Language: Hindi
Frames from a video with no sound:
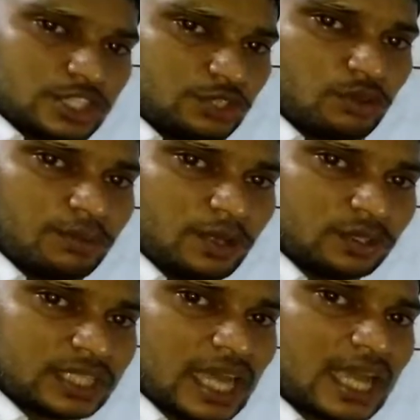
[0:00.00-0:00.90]
जीवों में
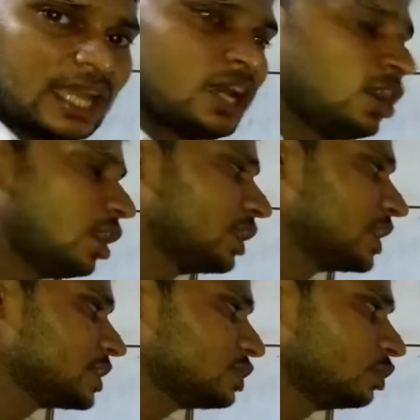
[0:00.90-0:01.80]
होता है और
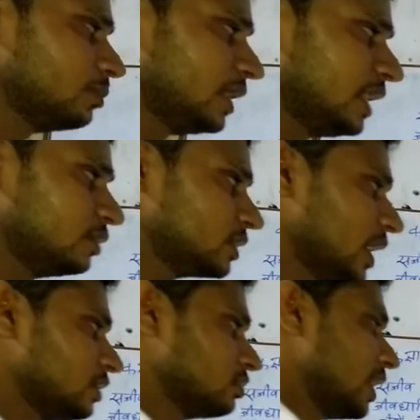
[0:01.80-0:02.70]
निर्जीवों में नहीं
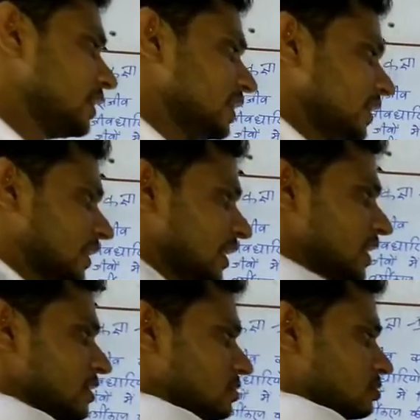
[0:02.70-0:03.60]
होता है तो आइए देखते हैं
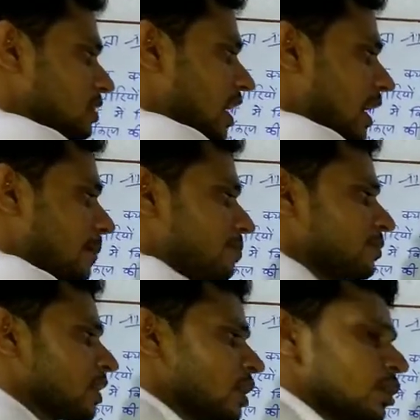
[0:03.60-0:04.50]
कि क्या है
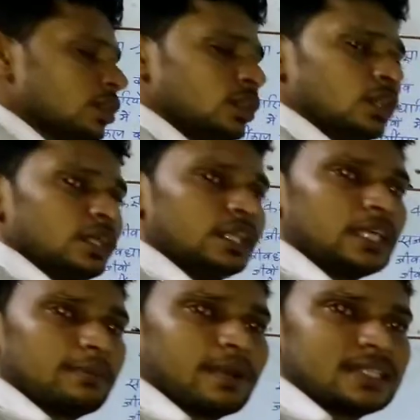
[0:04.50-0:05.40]

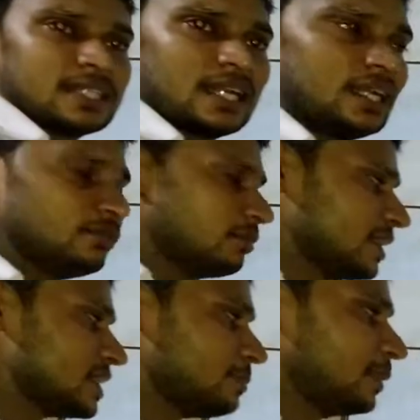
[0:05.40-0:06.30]
देखिए प्रजनन
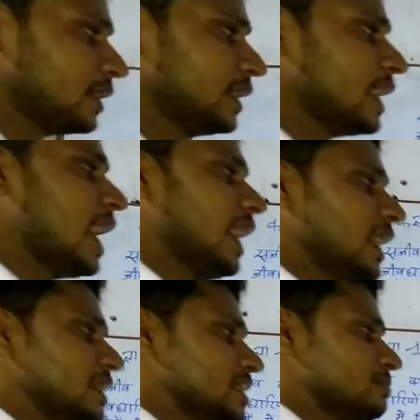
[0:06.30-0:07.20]
वैसा प्रक्रिया
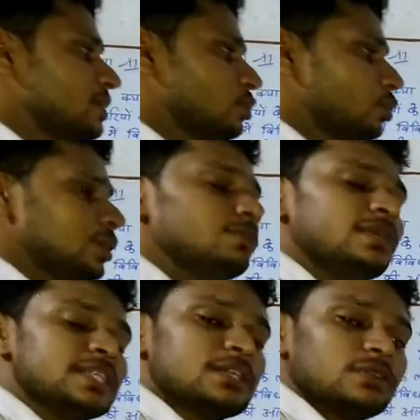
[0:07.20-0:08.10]
है जिसमें कोई
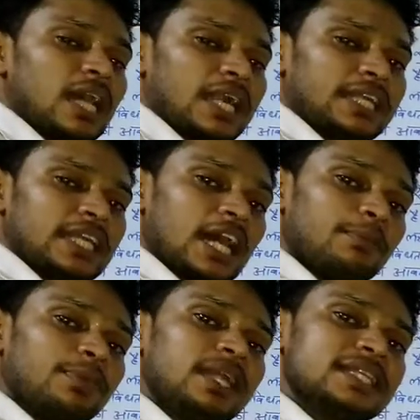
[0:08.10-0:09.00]
भी जीवधारी
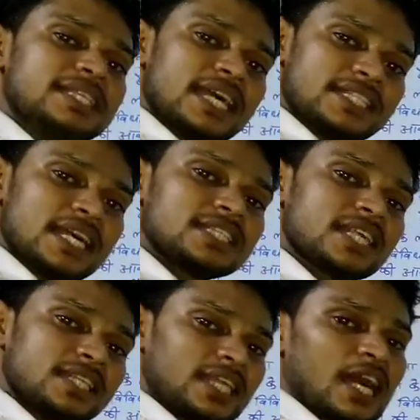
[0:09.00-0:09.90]
अपने जैसा
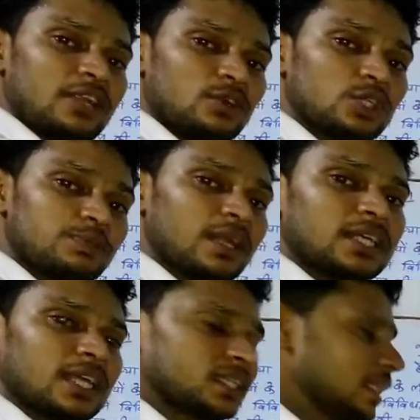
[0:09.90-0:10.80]
संतान उत्पन्न
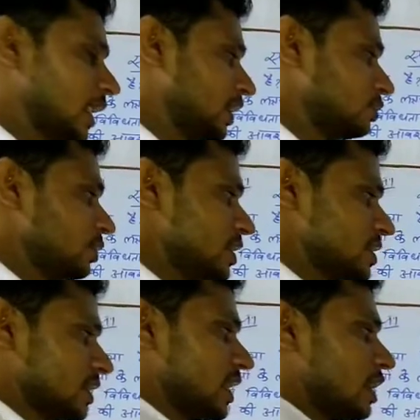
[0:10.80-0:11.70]
करते हैं तो
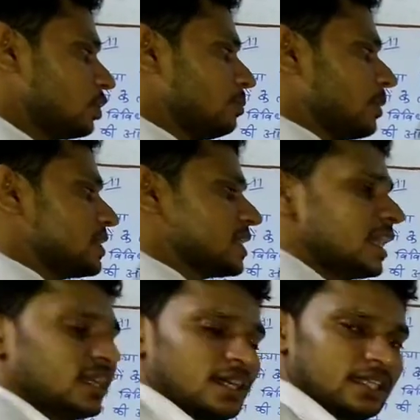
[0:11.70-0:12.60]
इस क्रिया को
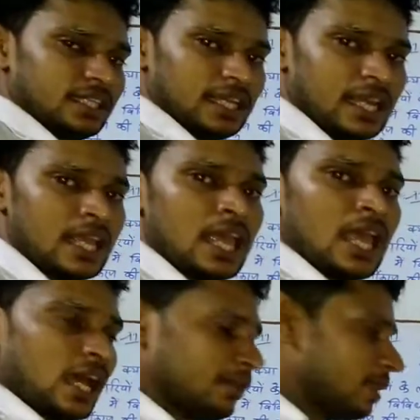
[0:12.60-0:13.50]
प्रजनन कहते हैं
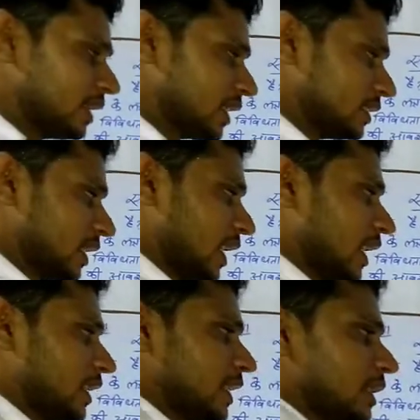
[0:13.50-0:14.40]
अब बात आता
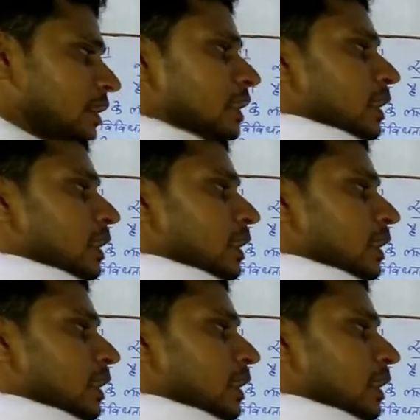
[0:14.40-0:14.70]
है कि